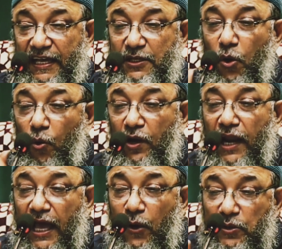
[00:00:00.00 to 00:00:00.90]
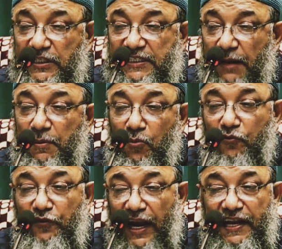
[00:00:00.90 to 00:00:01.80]
যে অন্যায় ঘটতেছে আমি মুখ
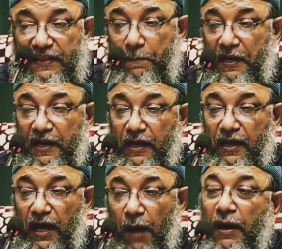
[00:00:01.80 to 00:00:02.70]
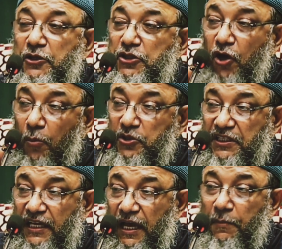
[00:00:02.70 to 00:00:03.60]
ফিরে নিতে পারি না আমার যদি
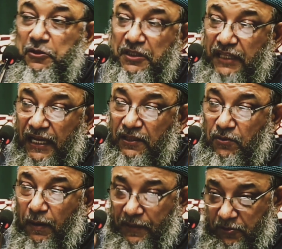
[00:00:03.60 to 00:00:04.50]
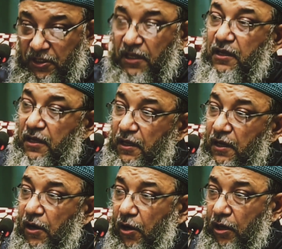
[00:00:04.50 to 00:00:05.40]
ক্ষমতা থাকে আমার যদি দায়িত্ব আমার যদি
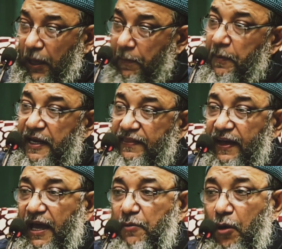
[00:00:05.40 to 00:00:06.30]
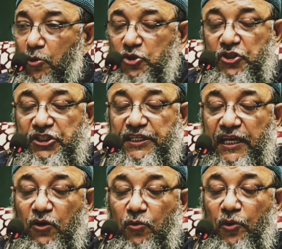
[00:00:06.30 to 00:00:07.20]
ক্যাপাবিলিটি থাকে আমি অবশ্যই
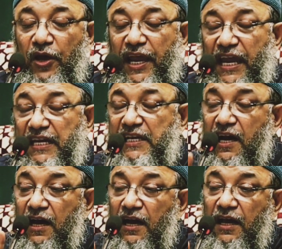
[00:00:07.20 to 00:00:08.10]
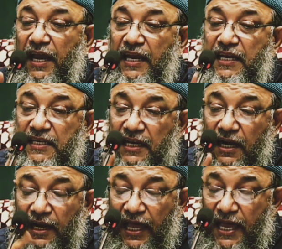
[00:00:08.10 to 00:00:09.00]
সেটাকেই করবো এইটা
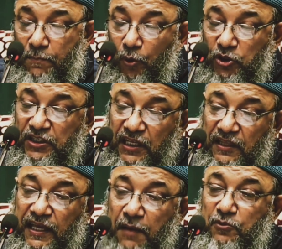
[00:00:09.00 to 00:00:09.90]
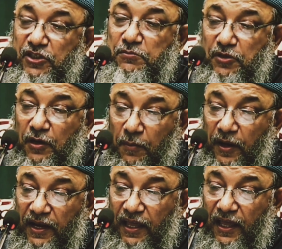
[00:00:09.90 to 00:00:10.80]
এইটার এই বোধটার থেকে মুসলিম
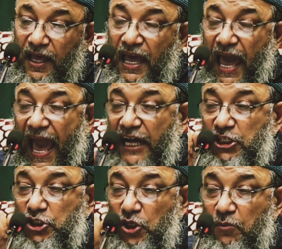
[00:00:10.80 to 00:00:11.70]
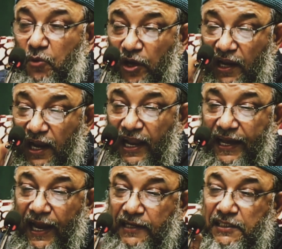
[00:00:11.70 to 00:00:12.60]
সেনাবাহিনী একজন মহিলার
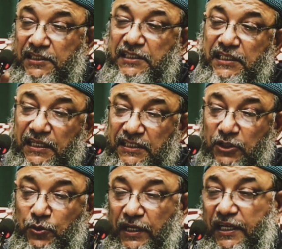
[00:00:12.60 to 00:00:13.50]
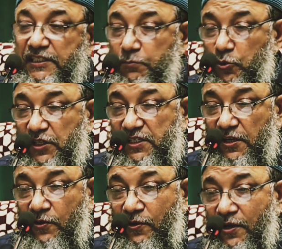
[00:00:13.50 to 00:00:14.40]
লেখা একটা চিঠি শাসকের কাছে
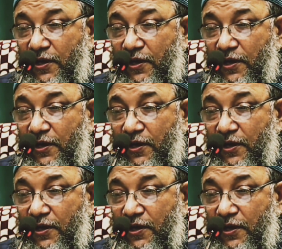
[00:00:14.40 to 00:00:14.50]
পৌঁছেছিল